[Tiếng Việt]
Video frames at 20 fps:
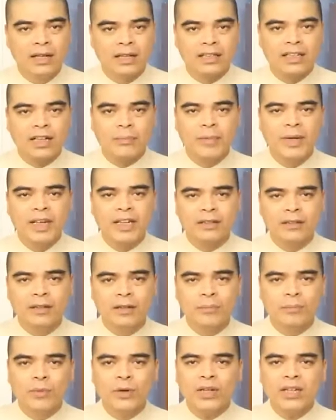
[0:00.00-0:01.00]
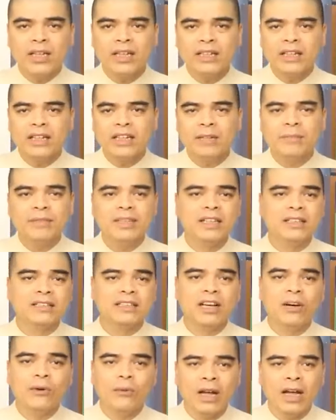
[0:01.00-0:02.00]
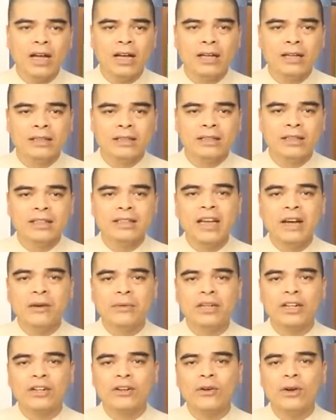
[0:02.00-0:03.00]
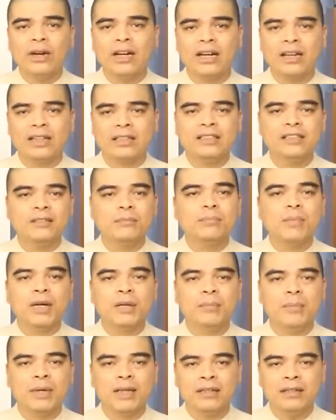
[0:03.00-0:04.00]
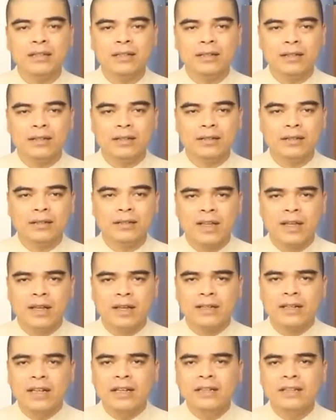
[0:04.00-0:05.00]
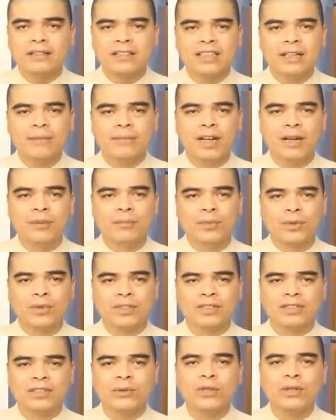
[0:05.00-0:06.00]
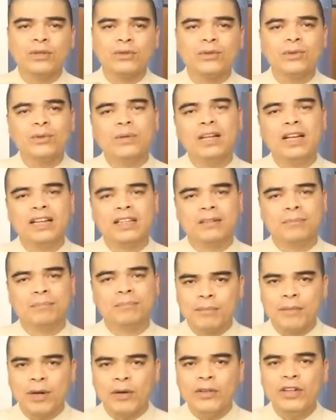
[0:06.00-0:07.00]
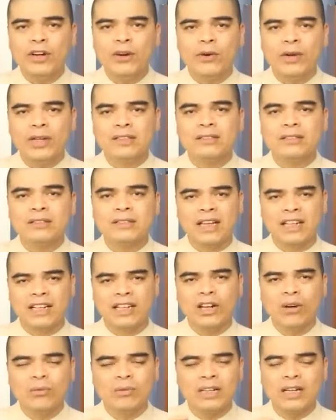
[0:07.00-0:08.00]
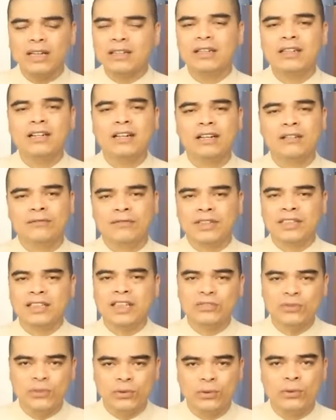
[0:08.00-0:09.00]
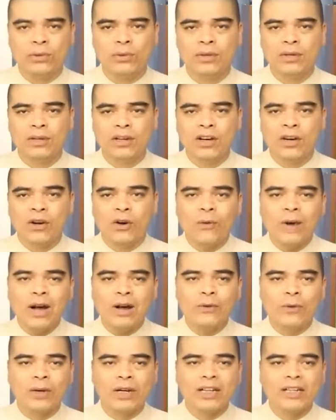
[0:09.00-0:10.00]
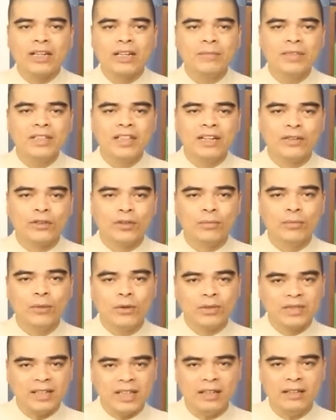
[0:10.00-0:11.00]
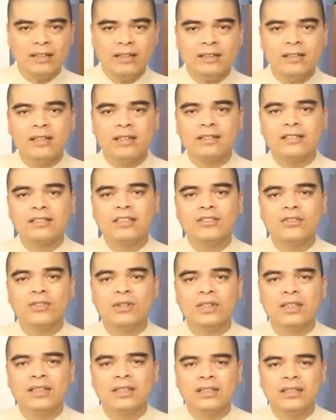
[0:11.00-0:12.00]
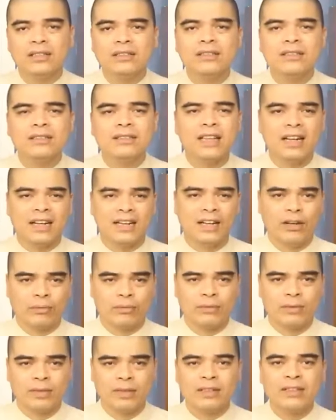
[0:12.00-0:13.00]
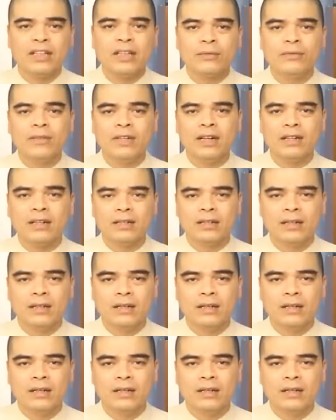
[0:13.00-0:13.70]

Đặc biệt, mỗi khi cây kim tiền ra hoa thì đều được coi là cái sự may mắn. Đây được xem là một dấu hiệu tốt lành, báo hiệu cái sự thành công đang đến gần với gia chủ. Hoa của cây kim tiền có màu trắng tượng trưng cho sự tài lộc, thịnh vượng